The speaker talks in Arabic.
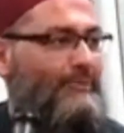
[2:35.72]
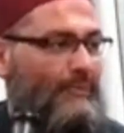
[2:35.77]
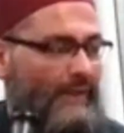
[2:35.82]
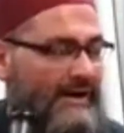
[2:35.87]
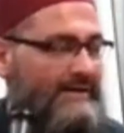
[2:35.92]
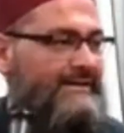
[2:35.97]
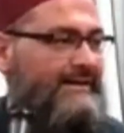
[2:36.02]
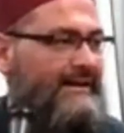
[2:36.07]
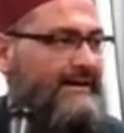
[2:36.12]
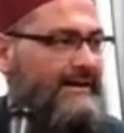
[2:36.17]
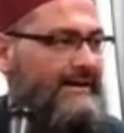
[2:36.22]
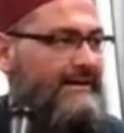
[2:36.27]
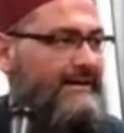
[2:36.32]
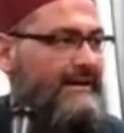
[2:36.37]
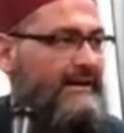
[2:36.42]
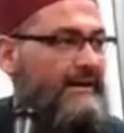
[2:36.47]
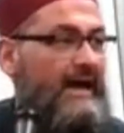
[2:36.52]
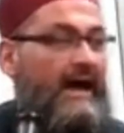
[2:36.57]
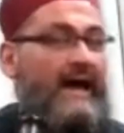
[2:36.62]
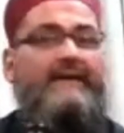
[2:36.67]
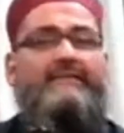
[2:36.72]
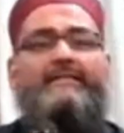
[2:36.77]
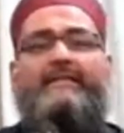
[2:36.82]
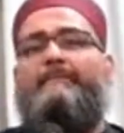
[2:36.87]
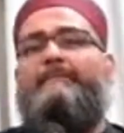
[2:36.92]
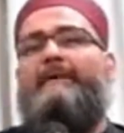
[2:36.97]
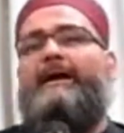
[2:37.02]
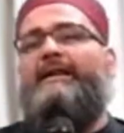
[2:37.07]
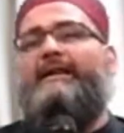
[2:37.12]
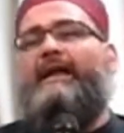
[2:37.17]
واضح
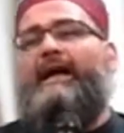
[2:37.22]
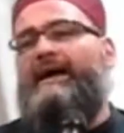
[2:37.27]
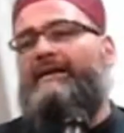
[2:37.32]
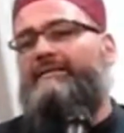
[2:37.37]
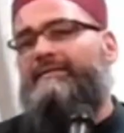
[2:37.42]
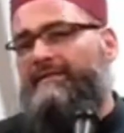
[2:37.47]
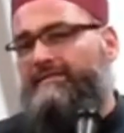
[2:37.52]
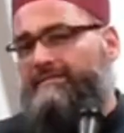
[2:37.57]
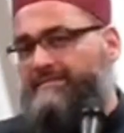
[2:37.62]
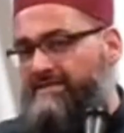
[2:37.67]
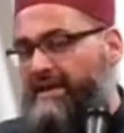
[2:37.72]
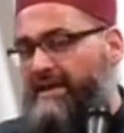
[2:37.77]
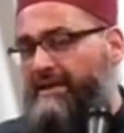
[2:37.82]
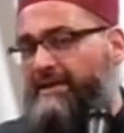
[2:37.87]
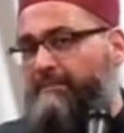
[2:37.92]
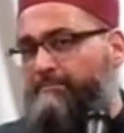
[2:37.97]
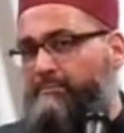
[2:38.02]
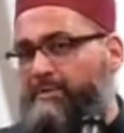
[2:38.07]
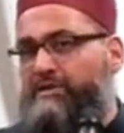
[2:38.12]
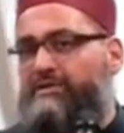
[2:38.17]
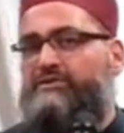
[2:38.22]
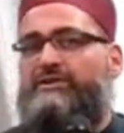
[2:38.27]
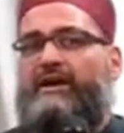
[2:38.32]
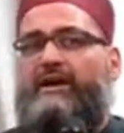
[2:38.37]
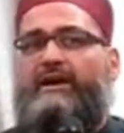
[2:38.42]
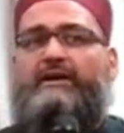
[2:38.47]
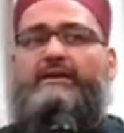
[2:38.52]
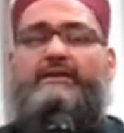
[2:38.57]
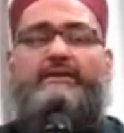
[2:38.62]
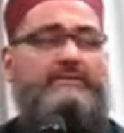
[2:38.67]
هذا معنى حديث زينب بن
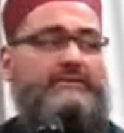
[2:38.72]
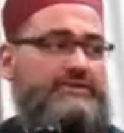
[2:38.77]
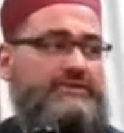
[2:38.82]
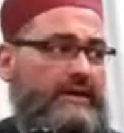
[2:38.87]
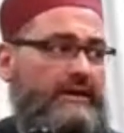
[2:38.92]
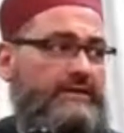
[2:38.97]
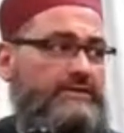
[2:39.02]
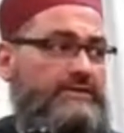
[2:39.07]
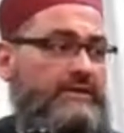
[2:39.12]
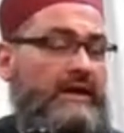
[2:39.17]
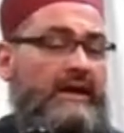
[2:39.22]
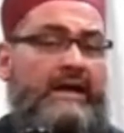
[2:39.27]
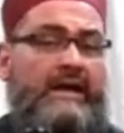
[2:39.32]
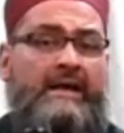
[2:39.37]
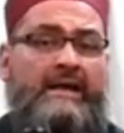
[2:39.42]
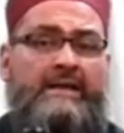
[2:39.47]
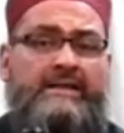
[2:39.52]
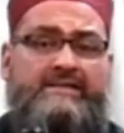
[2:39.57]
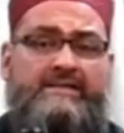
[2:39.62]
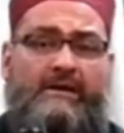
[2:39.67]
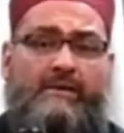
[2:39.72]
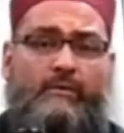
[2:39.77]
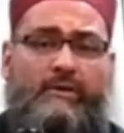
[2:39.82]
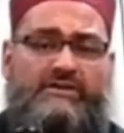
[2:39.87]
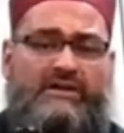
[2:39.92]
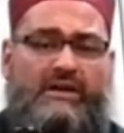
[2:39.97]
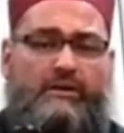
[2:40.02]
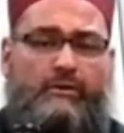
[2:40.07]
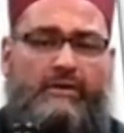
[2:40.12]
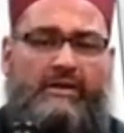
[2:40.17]
جحش
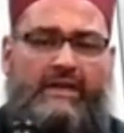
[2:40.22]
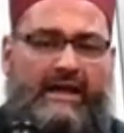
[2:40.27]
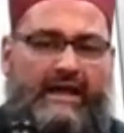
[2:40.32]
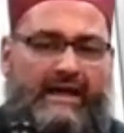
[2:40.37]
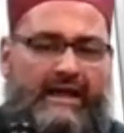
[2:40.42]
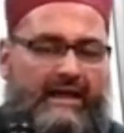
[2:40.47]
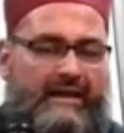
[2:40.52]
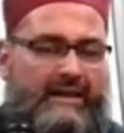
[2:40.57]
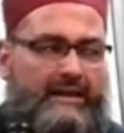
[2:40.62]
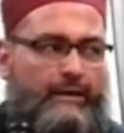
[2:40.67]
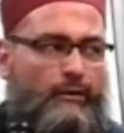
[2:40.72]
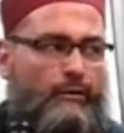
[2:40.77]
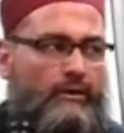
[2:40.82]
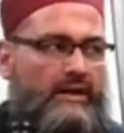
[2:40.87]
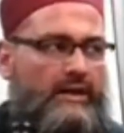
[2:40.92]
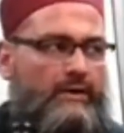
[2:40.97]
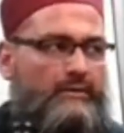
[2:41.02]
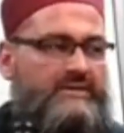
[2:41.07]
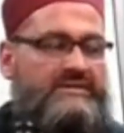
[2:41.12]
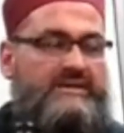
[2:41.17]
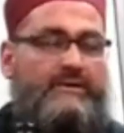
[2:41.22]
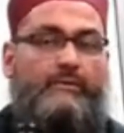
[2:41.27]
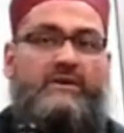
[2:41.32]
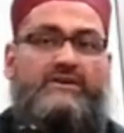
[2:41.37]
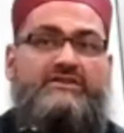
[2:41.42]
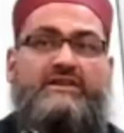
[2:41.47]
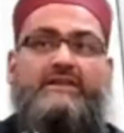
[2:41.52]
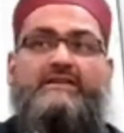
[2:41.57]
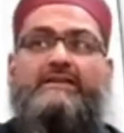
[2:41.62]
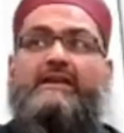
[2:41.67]
زوجكن أهاليكن
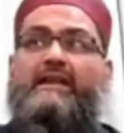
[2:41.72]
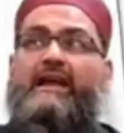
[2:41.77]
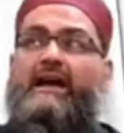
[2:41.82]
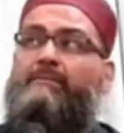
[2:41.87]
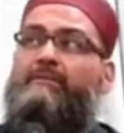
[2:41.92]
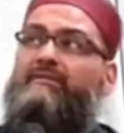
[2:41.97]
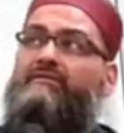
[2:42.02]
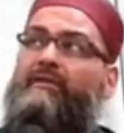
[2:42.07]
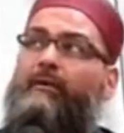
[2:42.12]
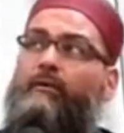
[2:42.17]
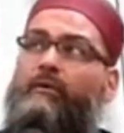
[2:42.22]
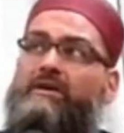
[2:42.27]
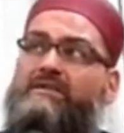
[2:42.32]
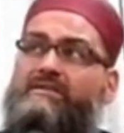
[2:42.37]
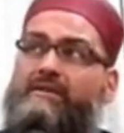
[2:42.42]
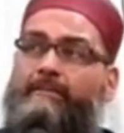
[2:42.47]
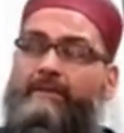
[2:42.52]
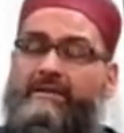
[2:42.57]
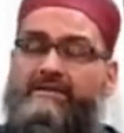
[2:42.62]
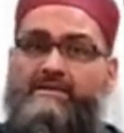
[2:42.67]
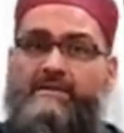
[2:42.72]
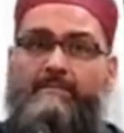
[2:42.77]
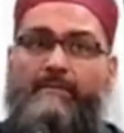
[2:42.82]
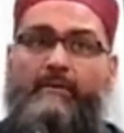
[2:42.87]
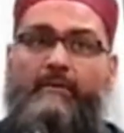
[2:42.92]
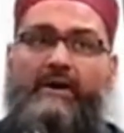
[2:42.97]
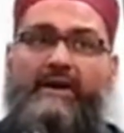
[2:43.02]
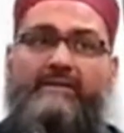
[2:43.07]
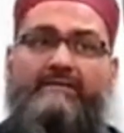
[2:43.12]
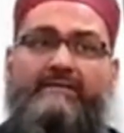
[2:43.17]
وزوجني الله من فوق سبع
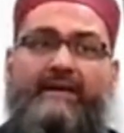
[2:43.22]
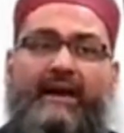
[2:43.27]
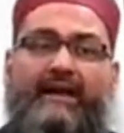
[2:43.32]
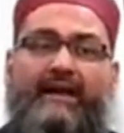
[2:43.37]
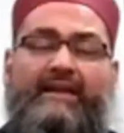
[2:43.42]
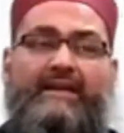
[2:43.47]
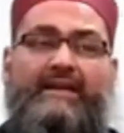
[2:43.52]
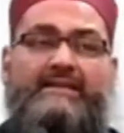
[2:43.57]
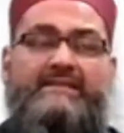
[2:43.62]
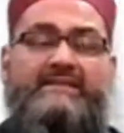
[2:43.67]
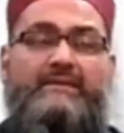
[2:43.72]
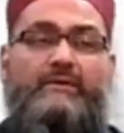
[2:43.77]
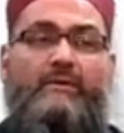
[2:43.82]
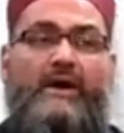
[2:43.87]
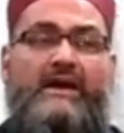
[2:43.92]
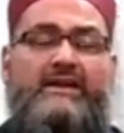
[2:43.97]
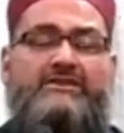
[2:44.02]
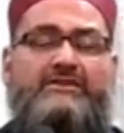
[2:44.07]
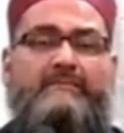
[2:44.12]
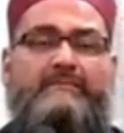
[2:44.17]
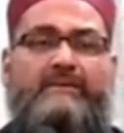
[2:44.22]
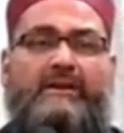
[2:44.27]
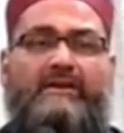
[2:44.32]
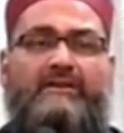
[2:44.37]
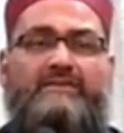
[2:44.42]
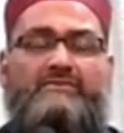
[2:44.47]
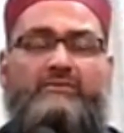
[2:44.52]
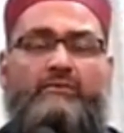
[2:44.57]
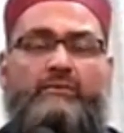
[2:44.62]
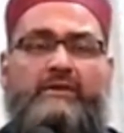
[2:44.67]
سماوات يعني زواجي من
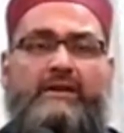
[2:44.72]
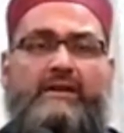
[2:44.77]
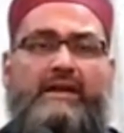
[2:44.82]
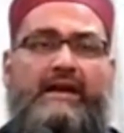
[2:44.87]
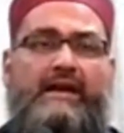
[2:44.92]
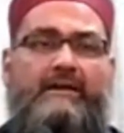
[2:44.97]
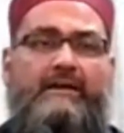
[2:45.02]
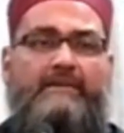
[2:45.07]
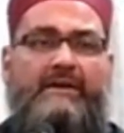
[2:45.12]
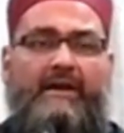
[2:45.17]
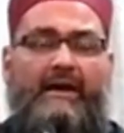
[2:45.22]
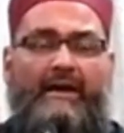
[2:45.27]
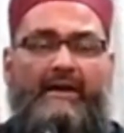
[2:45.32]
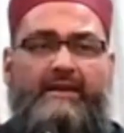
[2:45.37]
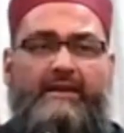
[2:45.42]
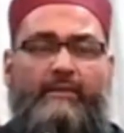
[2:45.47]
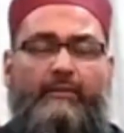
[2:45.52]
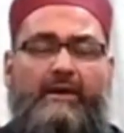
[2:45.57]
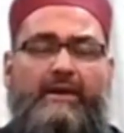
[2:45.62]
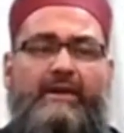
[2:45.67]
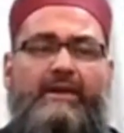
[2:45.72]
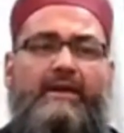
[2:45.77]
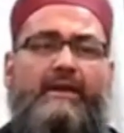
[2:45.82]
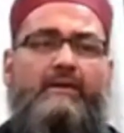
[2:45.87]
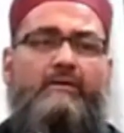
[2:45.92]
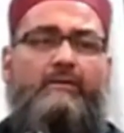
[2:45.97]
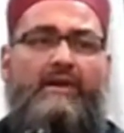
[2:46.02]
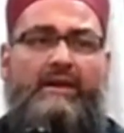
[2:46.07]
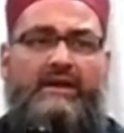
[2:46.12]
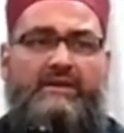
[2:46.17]
رسول الله من غير ولي
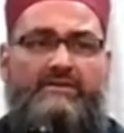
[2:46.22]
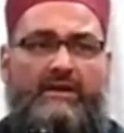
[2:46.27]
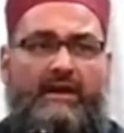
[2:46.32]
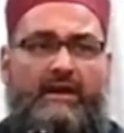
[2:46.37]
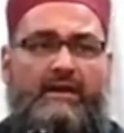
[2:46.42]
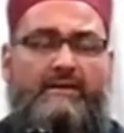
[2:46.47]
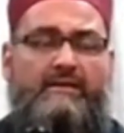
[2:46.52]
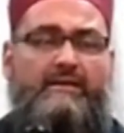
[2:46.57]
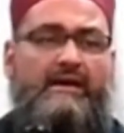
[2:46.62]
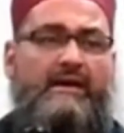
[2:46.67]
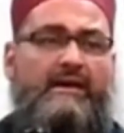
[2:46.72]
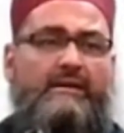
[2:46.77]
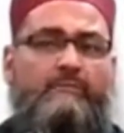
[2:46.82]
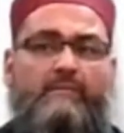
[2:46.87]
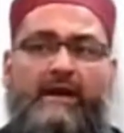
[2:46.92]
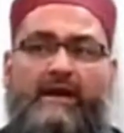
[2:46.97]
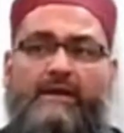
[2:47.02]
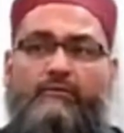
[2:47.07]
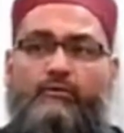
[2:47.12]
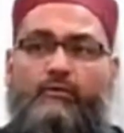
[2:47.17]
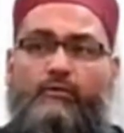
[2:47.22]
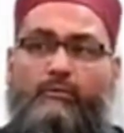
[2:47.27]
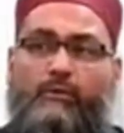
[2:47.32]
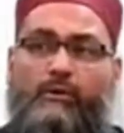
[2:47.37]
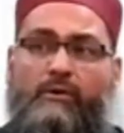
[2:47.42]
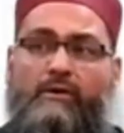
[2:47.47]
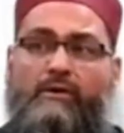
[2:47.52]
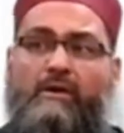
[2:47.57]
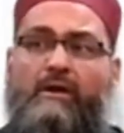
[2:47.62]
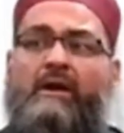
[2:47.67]
ولا شاهدين
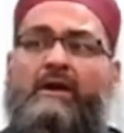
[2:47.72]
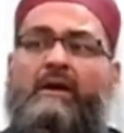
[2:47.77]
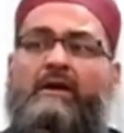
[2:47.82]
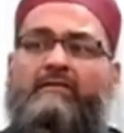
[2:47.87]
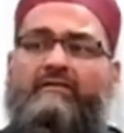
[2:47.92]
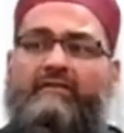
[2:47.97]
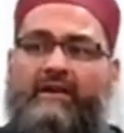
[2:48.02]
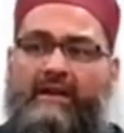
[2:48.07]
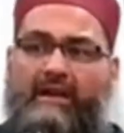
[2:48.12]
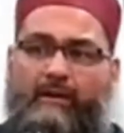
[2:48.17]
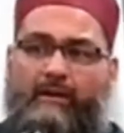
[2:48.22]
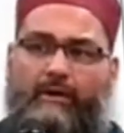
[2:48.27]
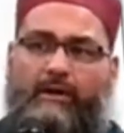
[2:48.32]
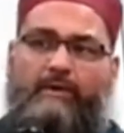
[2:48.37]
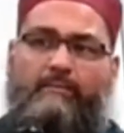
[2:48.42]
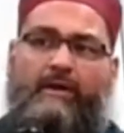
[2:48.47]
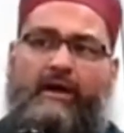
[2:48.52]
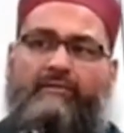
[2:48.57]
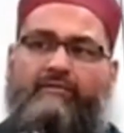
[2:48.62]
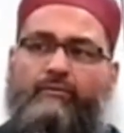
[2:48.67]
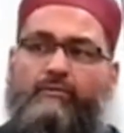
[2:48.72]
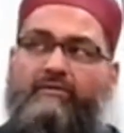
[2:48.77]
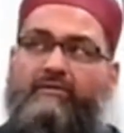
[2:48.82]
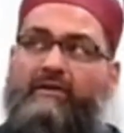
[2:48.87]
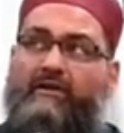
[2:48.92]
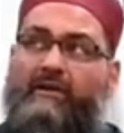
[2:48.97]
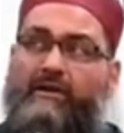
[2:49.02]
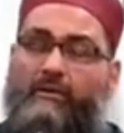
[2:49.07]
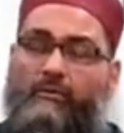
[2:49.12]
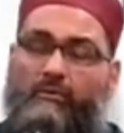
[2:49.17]
مكتوب في اللوح المحفوظ
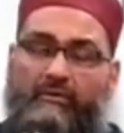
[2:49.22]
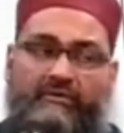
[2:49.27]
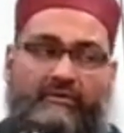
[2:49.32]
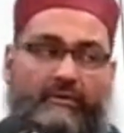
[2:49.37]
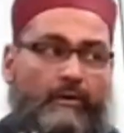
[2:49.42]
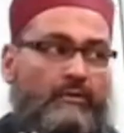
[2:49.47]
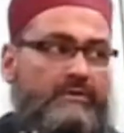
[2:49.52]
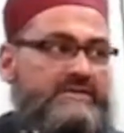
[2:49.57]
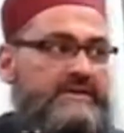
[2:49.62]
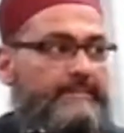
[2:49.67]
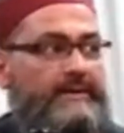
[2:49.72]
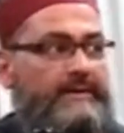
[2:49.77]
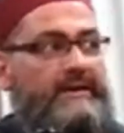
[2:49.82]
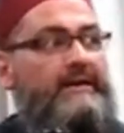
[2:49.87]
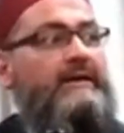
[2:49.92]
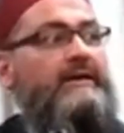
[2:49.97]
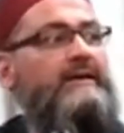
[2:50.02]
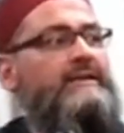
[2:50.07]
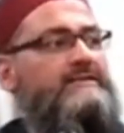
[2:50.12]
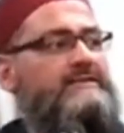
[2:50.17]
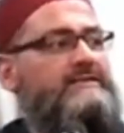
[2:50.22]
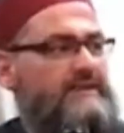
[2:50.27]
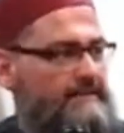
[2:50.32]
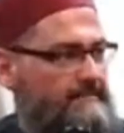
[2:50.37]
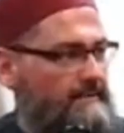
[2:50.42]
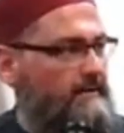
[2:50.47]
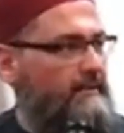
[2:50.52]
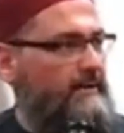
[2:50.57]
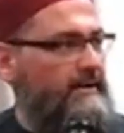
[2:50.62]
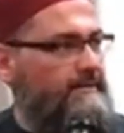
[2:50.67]
اللي هو فوق سبع
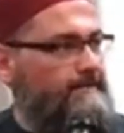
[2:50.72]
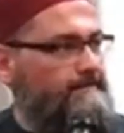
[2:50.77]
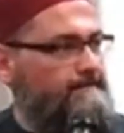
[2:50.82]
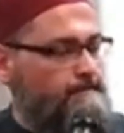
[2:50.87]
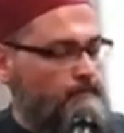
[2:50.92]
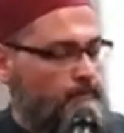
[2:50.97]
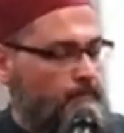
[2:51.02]
سماوات